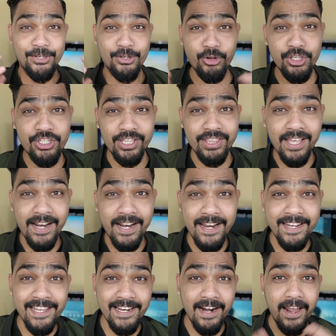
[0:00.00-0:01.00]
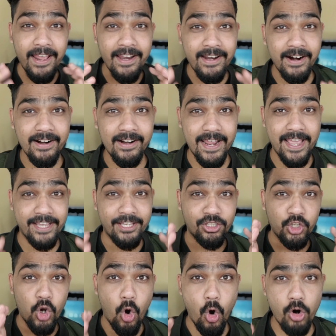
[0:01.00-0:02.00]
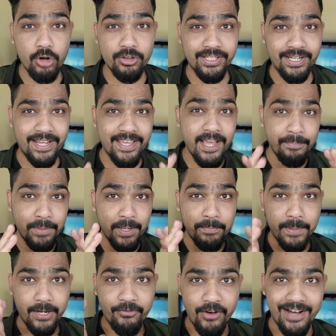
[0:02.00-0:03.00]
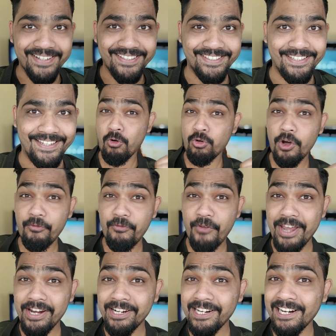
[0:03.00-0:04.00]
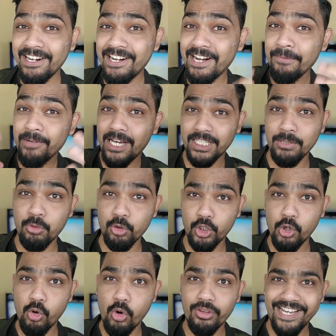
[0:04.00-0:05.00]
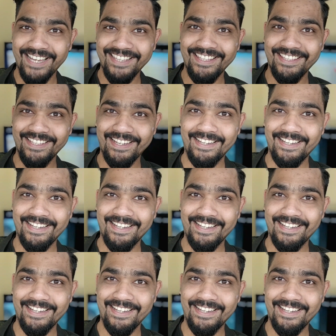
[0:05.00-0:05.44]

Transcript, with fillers: जो कि जिंदा रहने की लड़ाई लड़ रहे हैं किसी और से नहीं अपने परिवार से उनका फेरी टेल ड्रीम खत्म होता हुआ दिखाई देता